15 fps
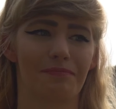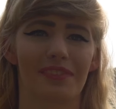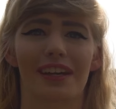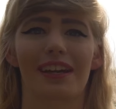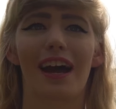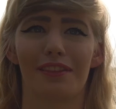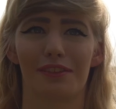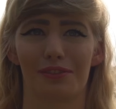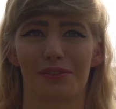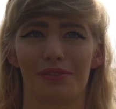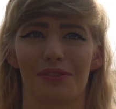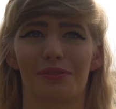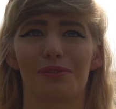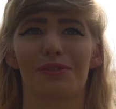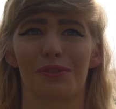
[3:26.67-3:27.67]
ta
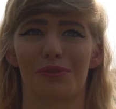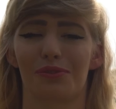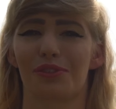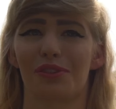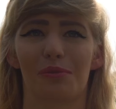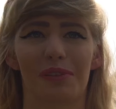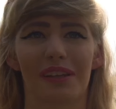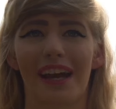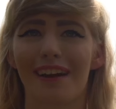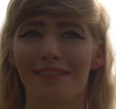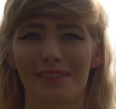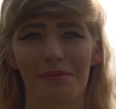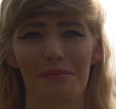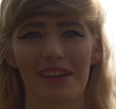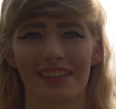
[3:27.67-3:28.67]
radość ludzi, którzy dobiegają
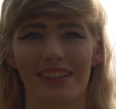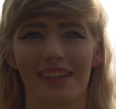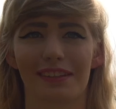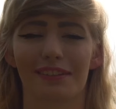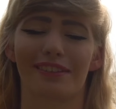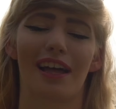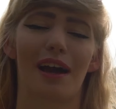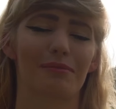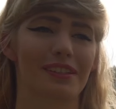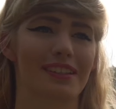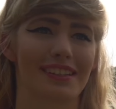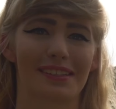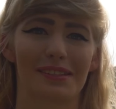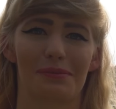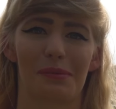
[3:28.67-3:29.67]
na metę, to dla mnie
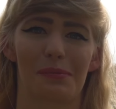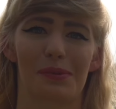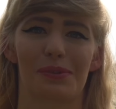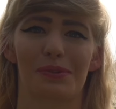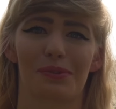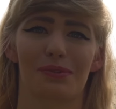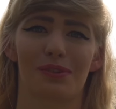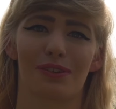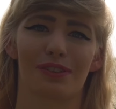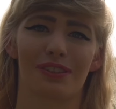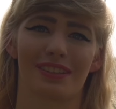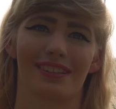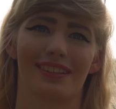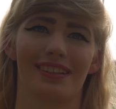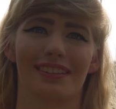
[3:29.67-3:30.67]
jest to po prostu coś
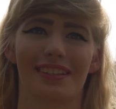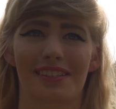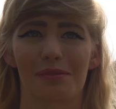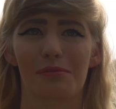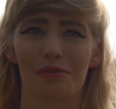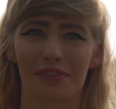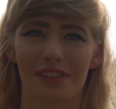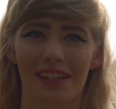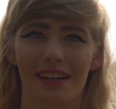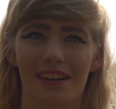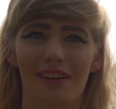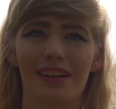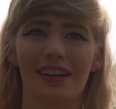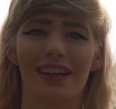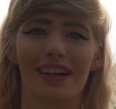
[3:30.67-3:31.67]
e,
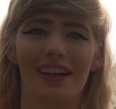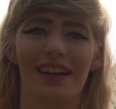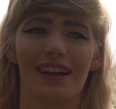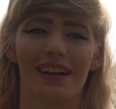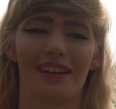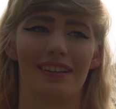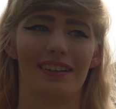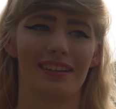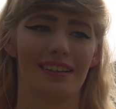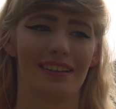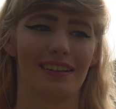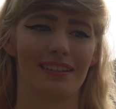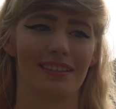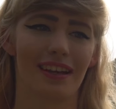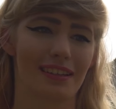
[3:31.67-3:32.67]
niesamowitego.
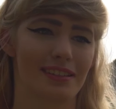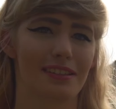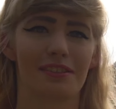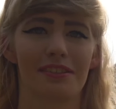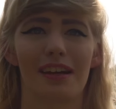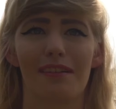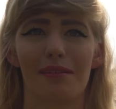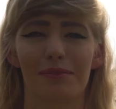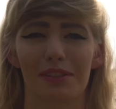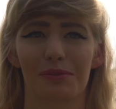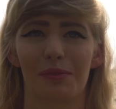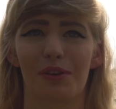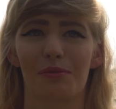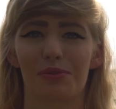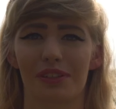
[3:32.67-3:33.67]
E, ja zaczynałam też
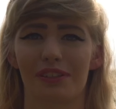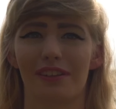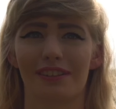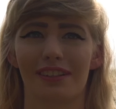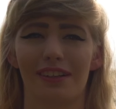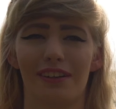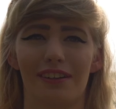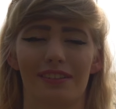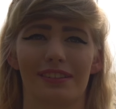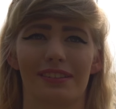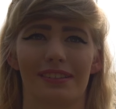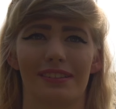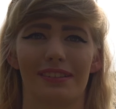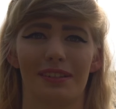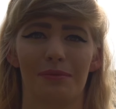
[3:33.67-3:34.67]
moją przygodę od
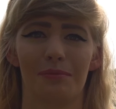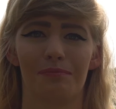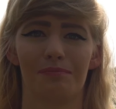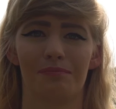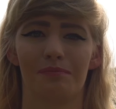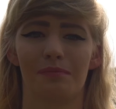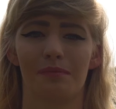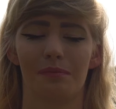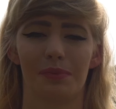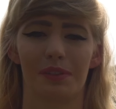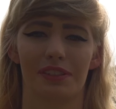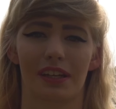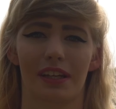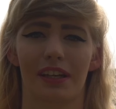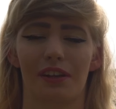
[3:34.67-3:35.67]

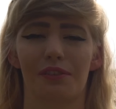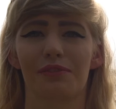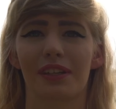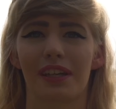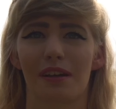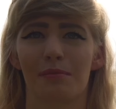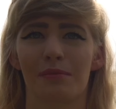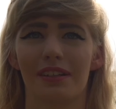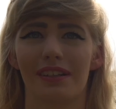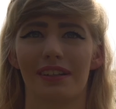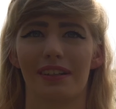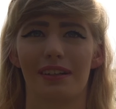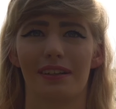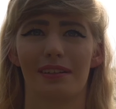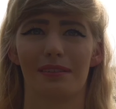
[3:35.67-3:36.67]
bycia kierownikiem
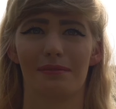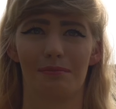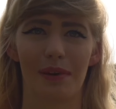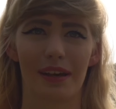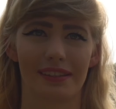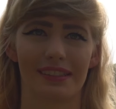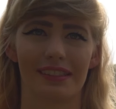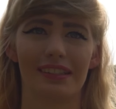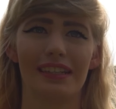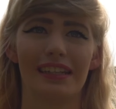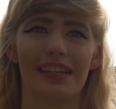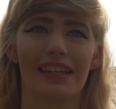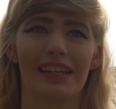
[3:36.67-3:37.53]
e, mety